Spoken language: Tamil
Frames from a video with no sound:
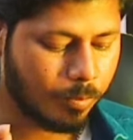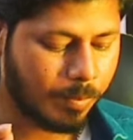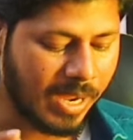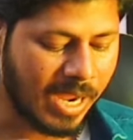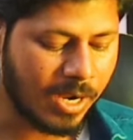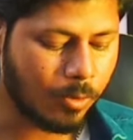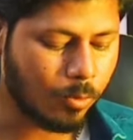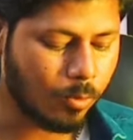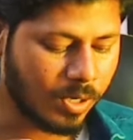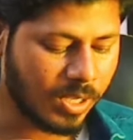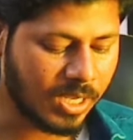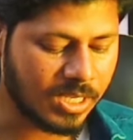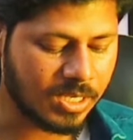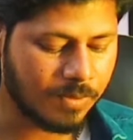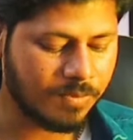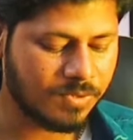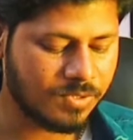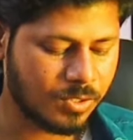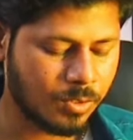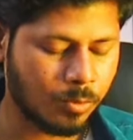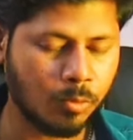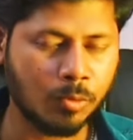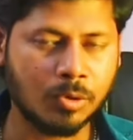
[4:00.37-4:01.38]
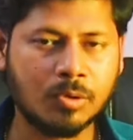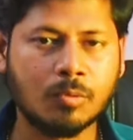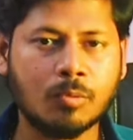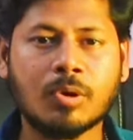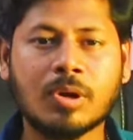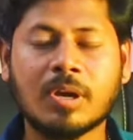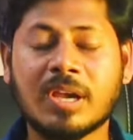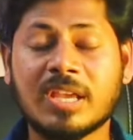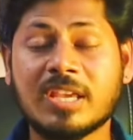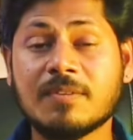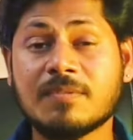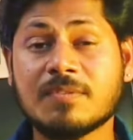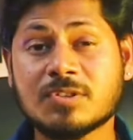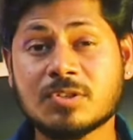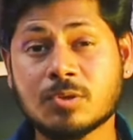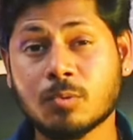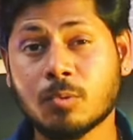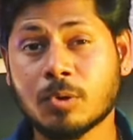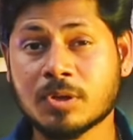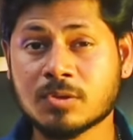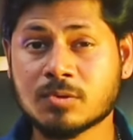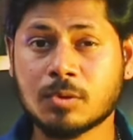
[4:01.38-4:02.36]
பேங்க்கோட ஐஎஃப்எஸ்சி கோடு உங்கள் ஐஎஃப்எஸ்சி
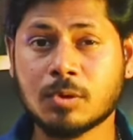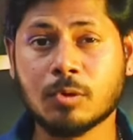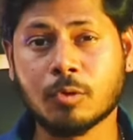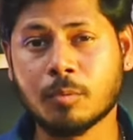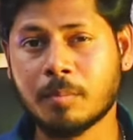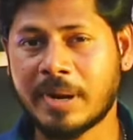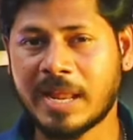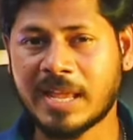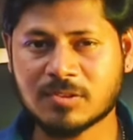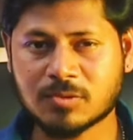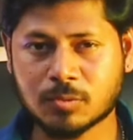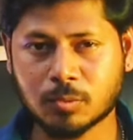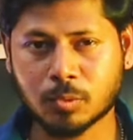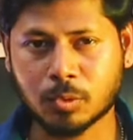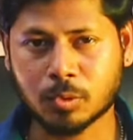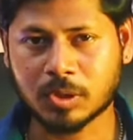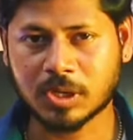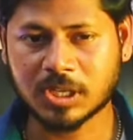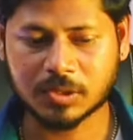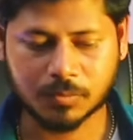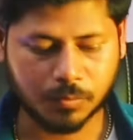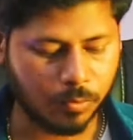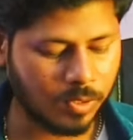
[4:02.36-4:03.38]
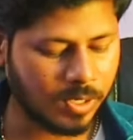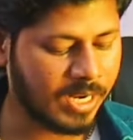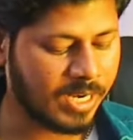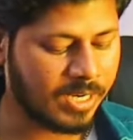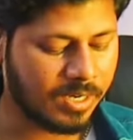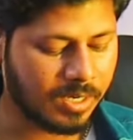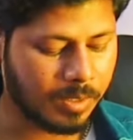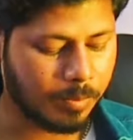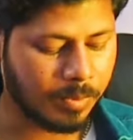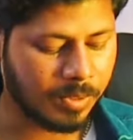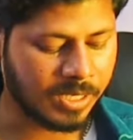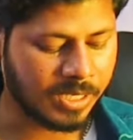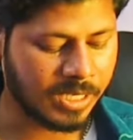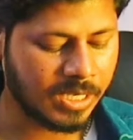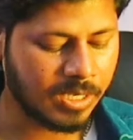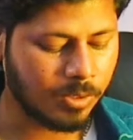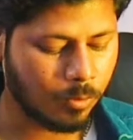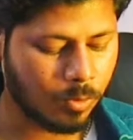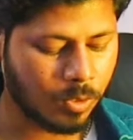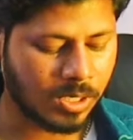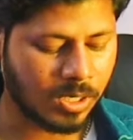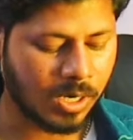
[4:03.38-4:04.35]
கோடுன்னு சொல்லி உங்கள் பிரான்ச் கொண்டு இருக்கும் அதை ஃபுல்லாக என்ட்ரி பண்ணுங்கள்
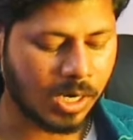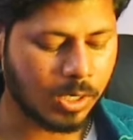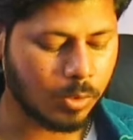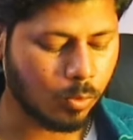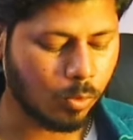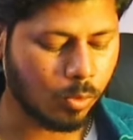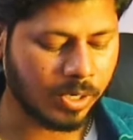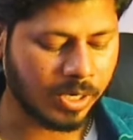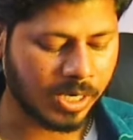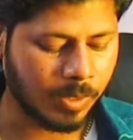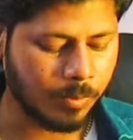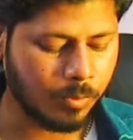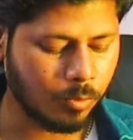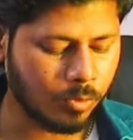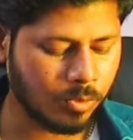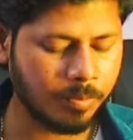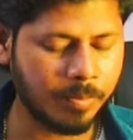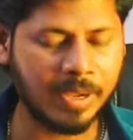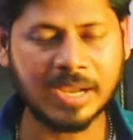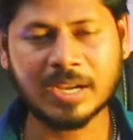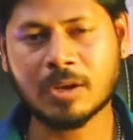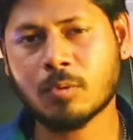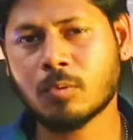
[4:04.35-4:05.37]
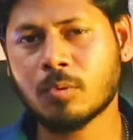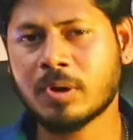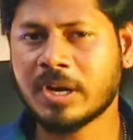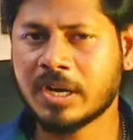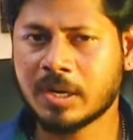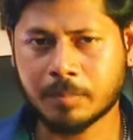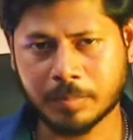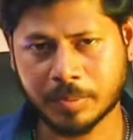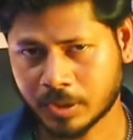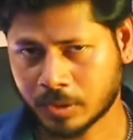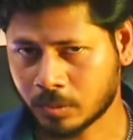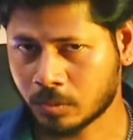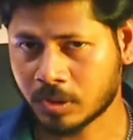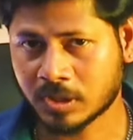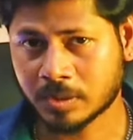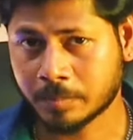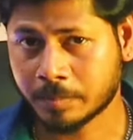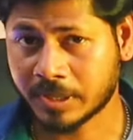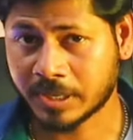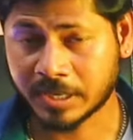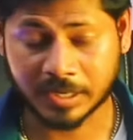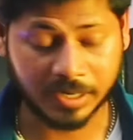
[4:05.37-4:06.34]
உங்கள் கார்டு ஹோல்டர் நேம் உங்கள் பேங்க் அக்கௌண்ட்டில் என்ன பேர் இருக்கோ
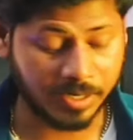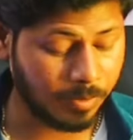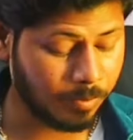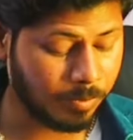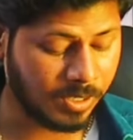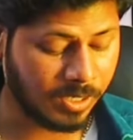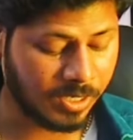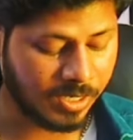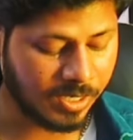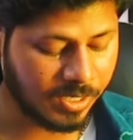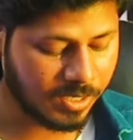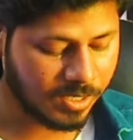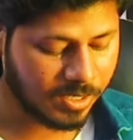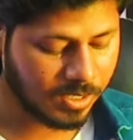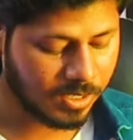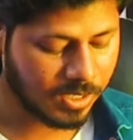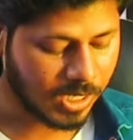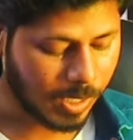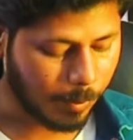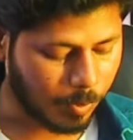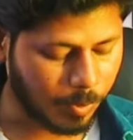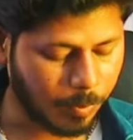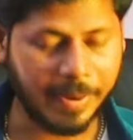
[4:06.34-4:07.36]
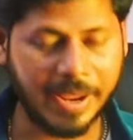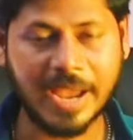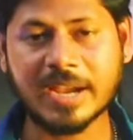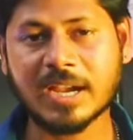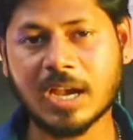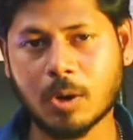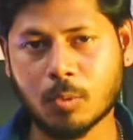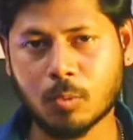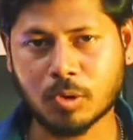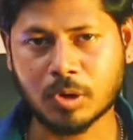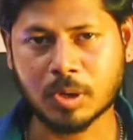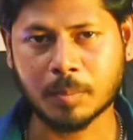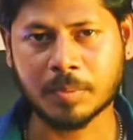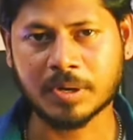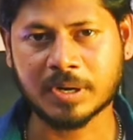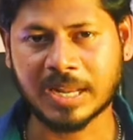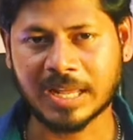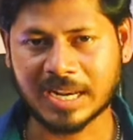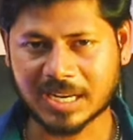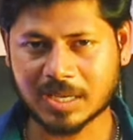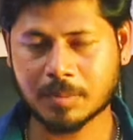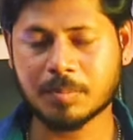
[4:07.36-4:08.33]
அந்த பேர் என்ட்ரி பண்ணுங்கள் அப்புறம் பேங்க் அக்கௌண்ட்
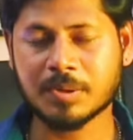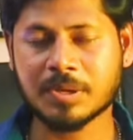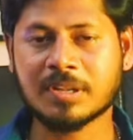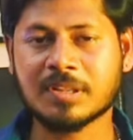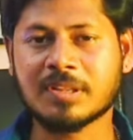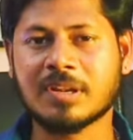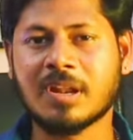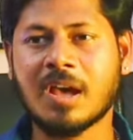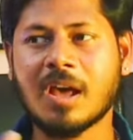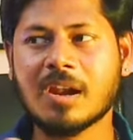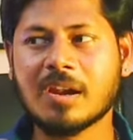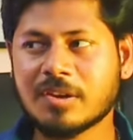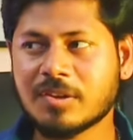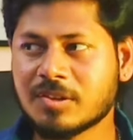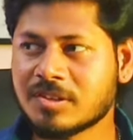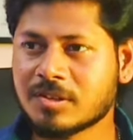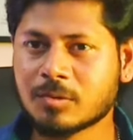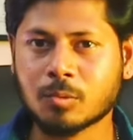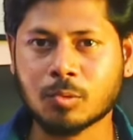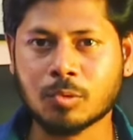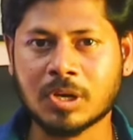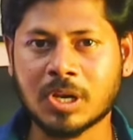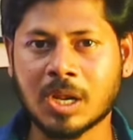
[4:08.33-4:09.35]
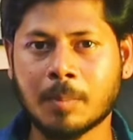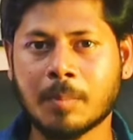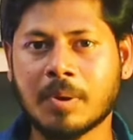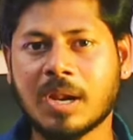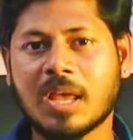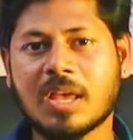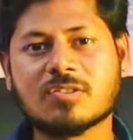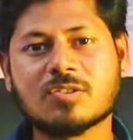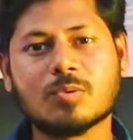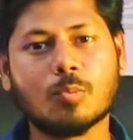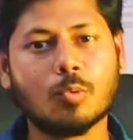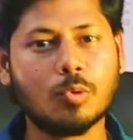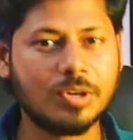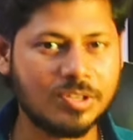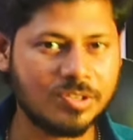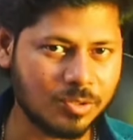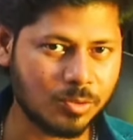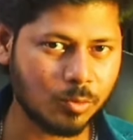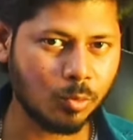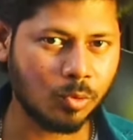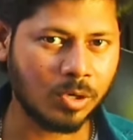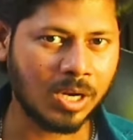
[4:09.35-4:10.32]
நம்பர் நிறைய பேர் நாலு டிஜிட் கொடுக்கலாமா லாஸ்ட் மூணு
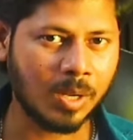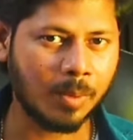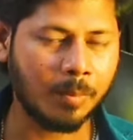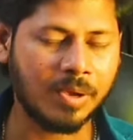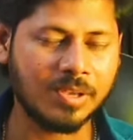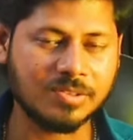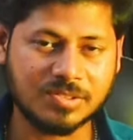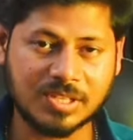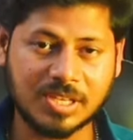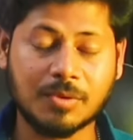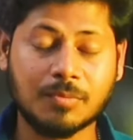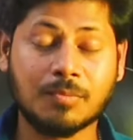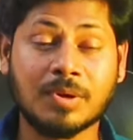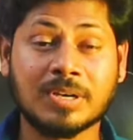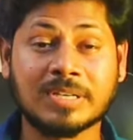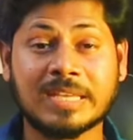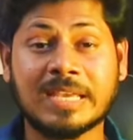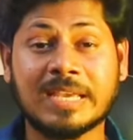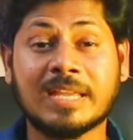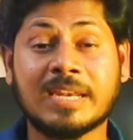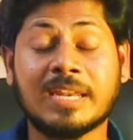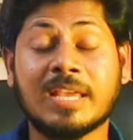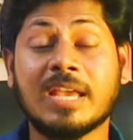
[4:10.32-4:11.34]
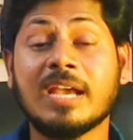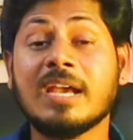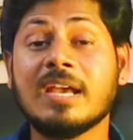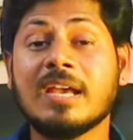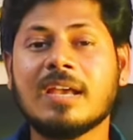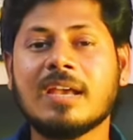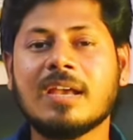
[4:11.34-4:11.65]
டிஜிட் கொடுக்கலாமா சேஃபான்னு கேட்குறீங்க